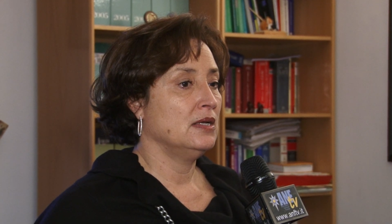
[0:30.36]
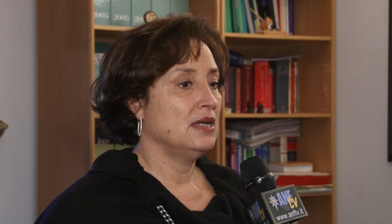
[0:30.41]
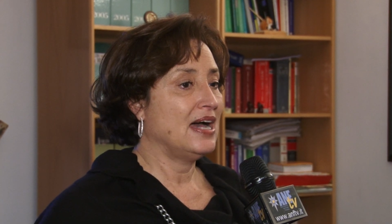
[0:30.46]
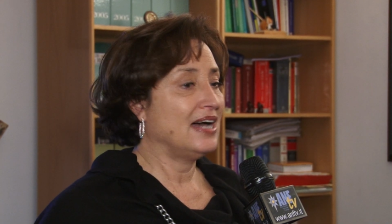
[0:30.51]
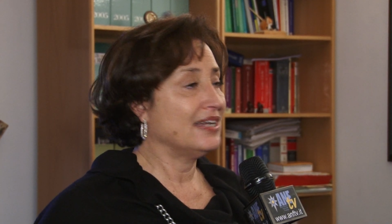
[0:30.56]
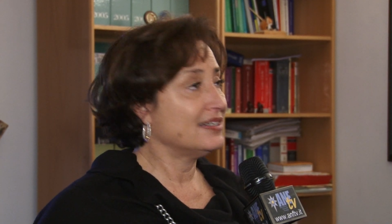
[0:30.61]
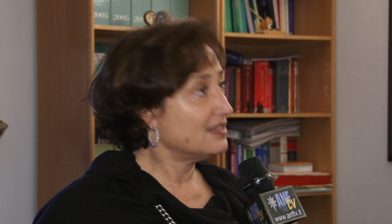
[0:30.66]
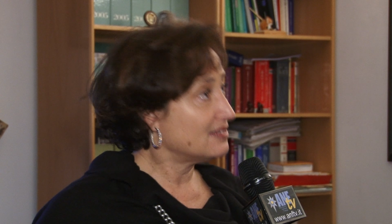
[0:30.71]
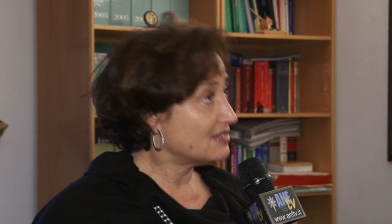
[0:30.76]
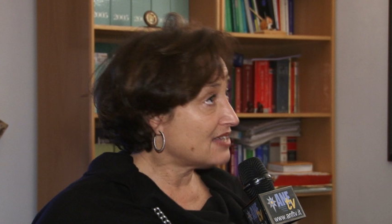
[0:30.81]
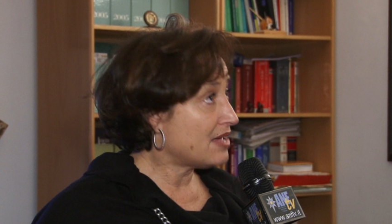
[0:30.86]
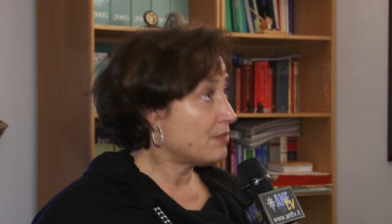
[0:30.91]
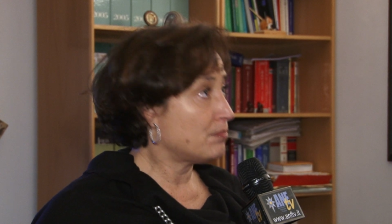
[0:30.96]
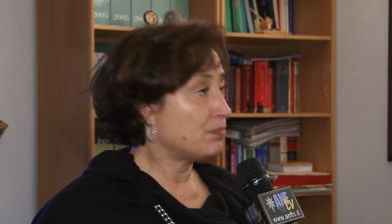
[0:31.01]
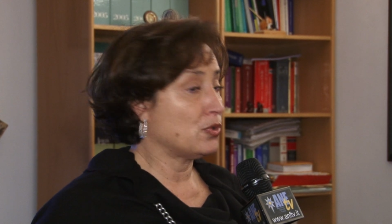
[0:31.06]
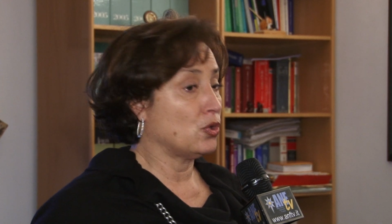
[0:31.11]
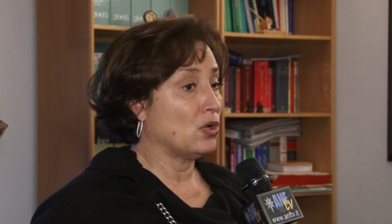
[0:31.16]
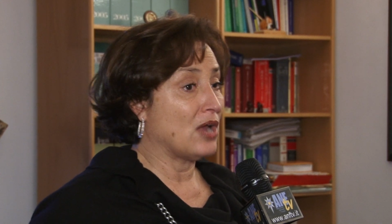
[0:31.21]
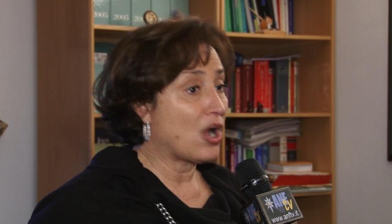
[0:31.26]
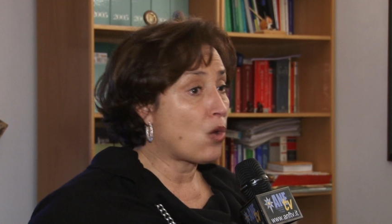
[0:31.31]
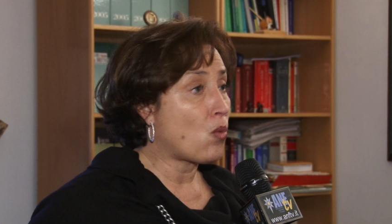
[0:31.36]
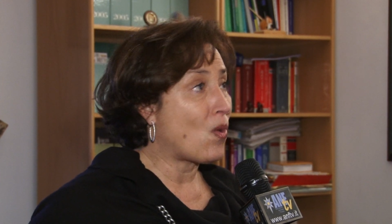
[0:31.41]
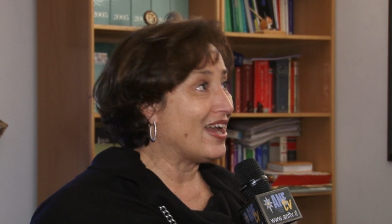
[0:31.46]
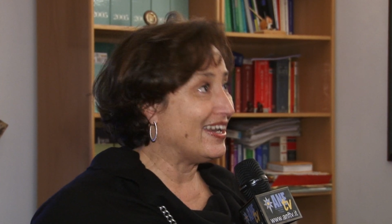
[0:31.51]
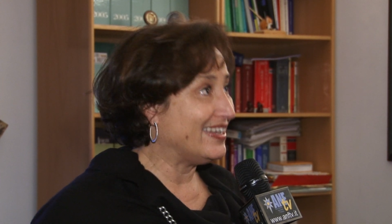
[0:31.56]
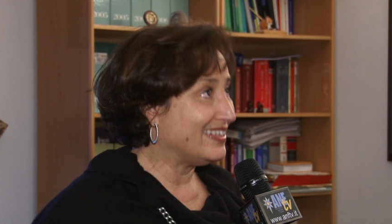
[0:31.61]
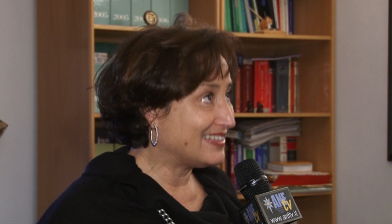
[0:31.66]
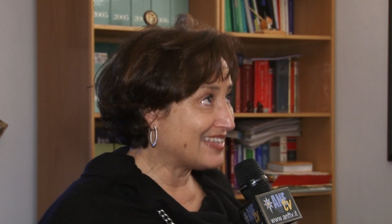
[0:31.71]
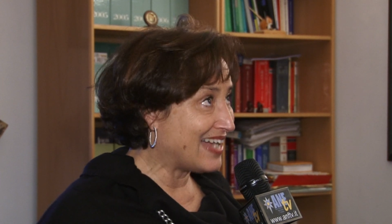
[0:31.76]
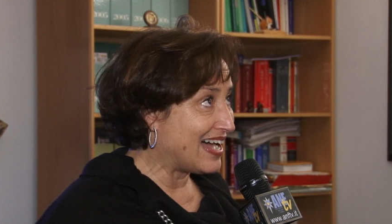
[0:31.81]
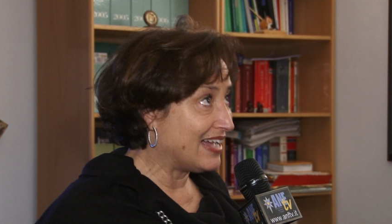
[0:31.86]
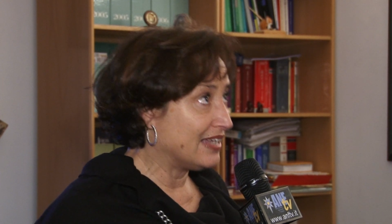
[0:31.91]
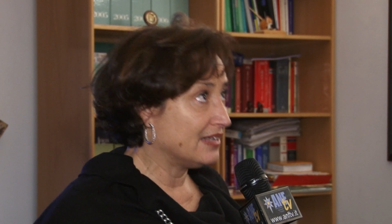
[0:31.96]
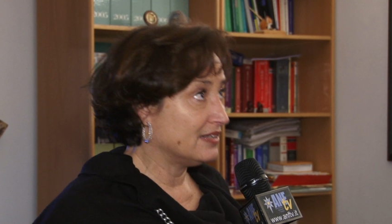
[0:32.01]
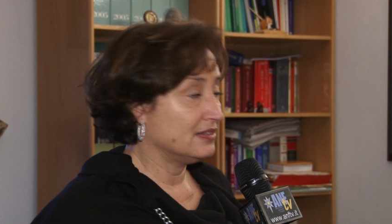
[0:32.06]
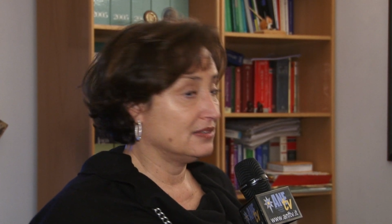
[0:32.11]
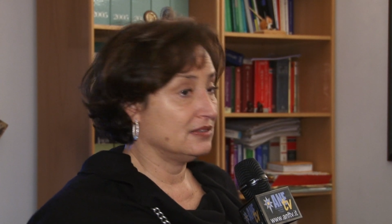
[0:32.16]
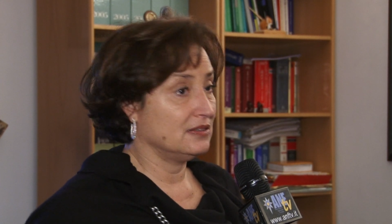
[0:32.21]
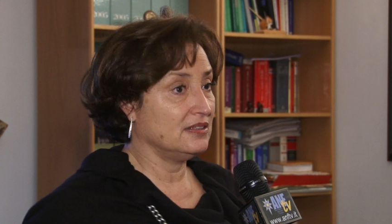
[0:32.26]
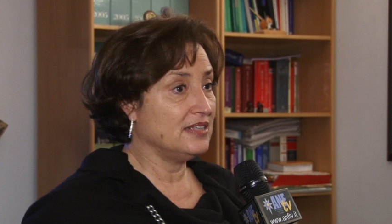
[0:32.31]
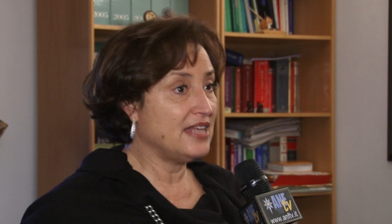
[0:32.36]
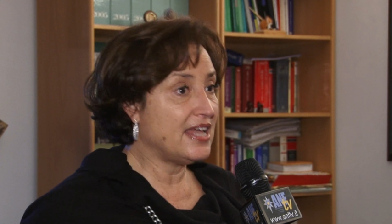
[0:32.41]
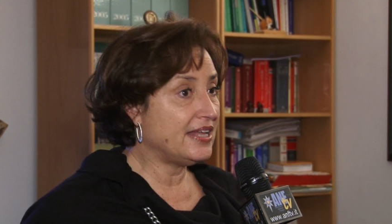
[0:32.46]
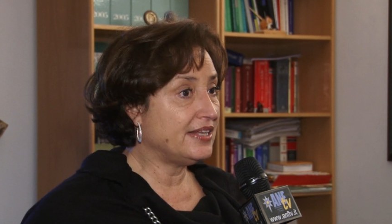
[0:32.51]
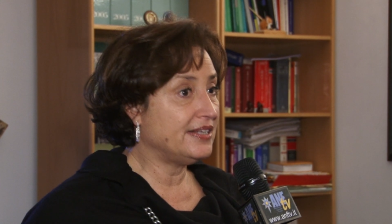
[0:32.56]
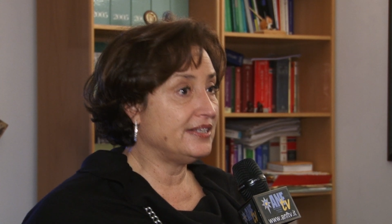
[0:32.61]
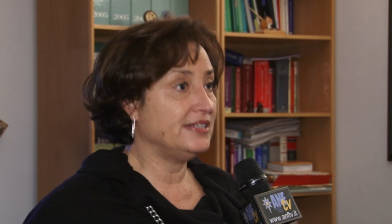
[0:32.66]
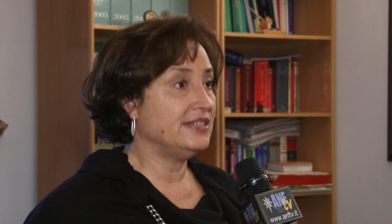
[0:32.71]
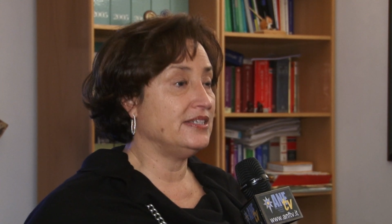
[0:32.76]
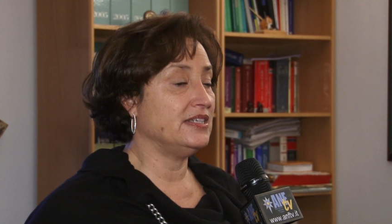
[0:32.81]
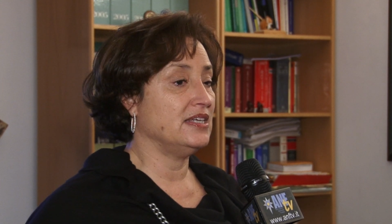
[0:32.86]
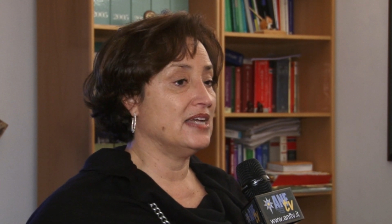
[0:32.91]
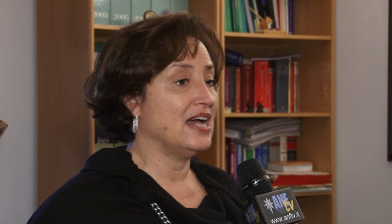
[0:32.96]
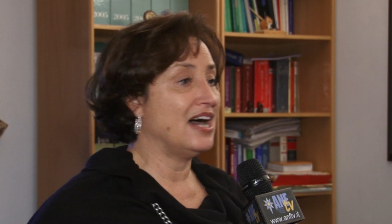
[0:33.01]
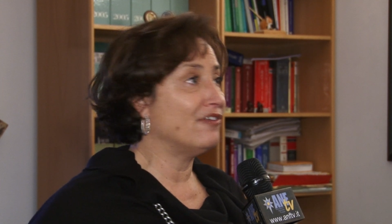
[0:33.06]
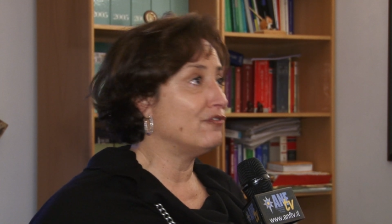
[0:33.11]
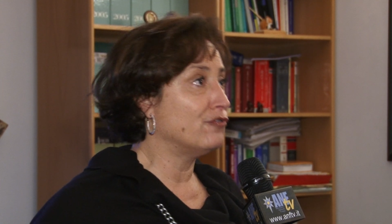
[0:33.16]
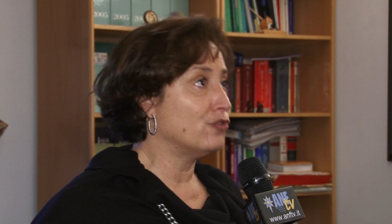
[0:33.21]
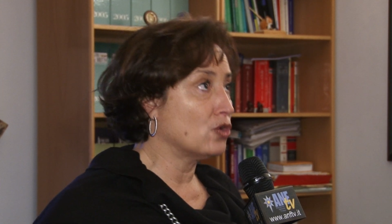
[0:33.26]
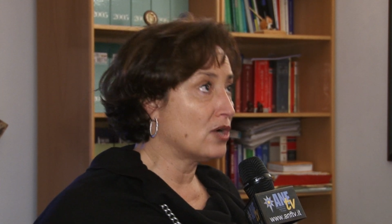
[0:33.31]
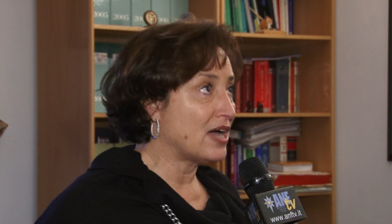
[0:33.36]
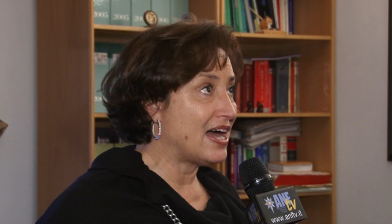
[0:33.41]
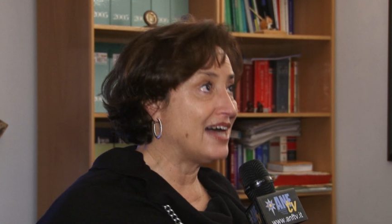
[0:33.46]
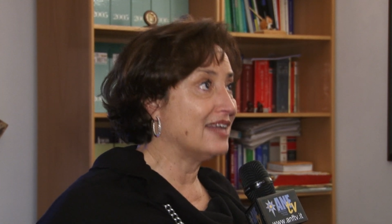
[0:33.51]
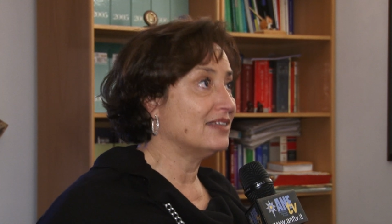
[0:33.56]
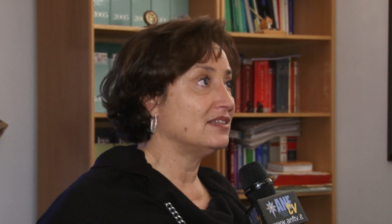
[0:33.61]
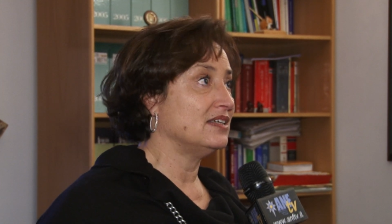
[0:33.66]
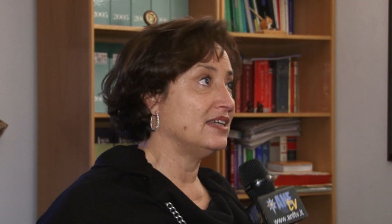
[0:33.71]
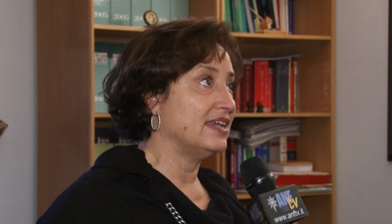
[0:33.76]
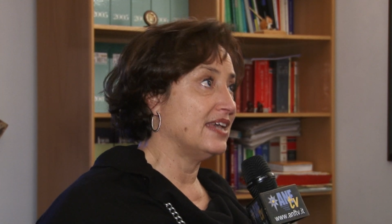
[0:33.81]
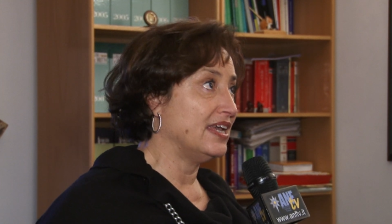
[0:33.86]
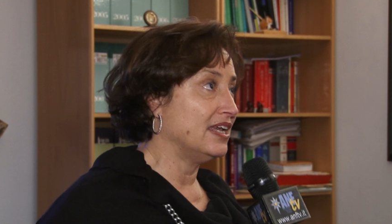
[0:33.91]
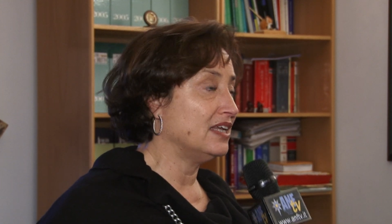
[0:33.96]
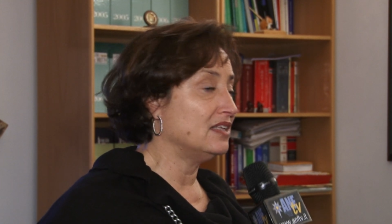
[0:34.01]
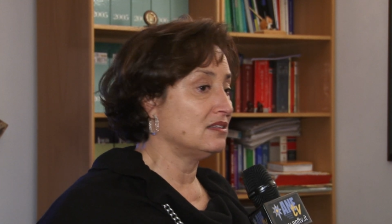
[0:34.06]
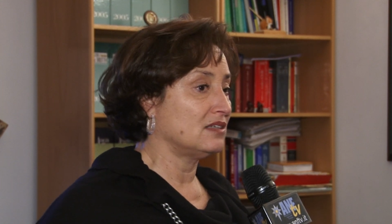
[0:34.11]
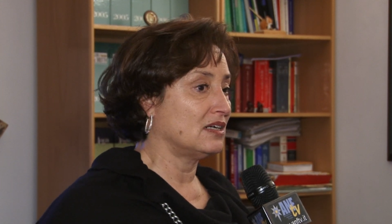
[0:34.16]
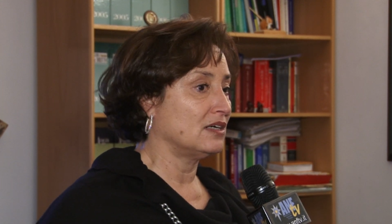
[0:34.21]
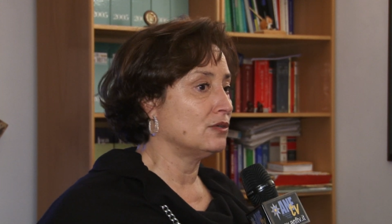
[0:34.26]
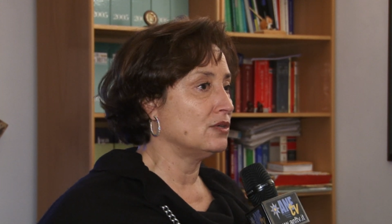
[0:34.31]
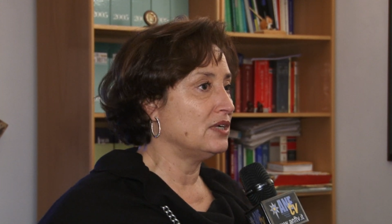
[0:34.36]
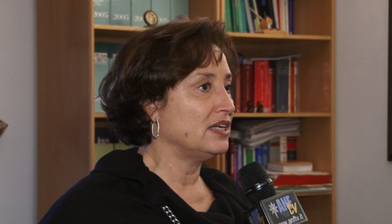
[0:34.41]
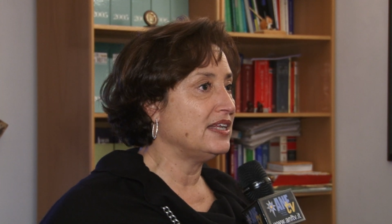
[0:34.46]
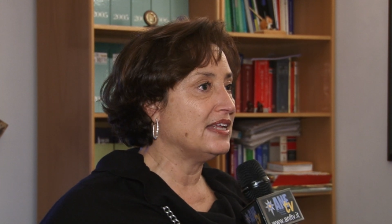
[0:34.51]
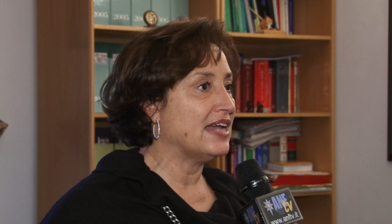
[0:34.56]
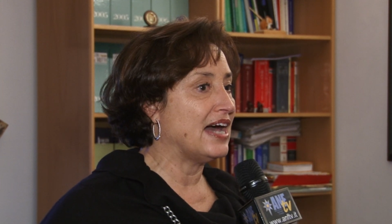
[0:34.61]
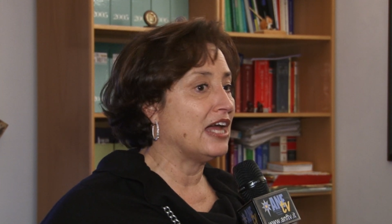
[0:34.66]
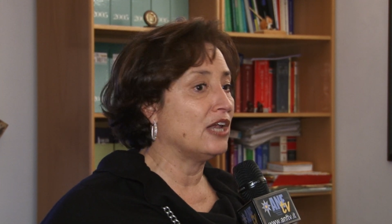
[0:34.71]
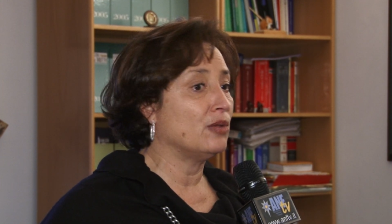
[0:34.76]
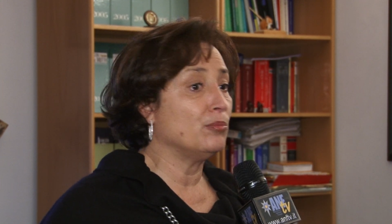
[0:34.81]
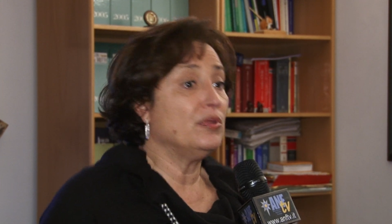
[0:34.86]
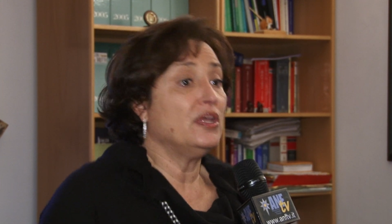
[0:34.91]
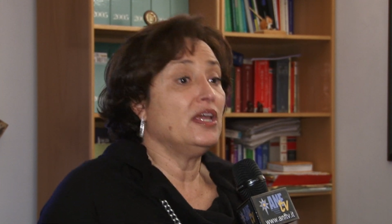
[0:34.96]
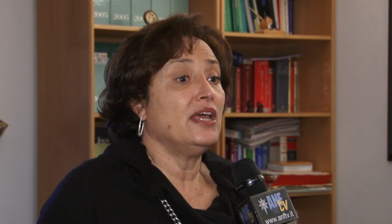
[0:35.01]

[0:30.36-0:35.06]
ad esempio, la qualità degli avvocati che entrano negli albi,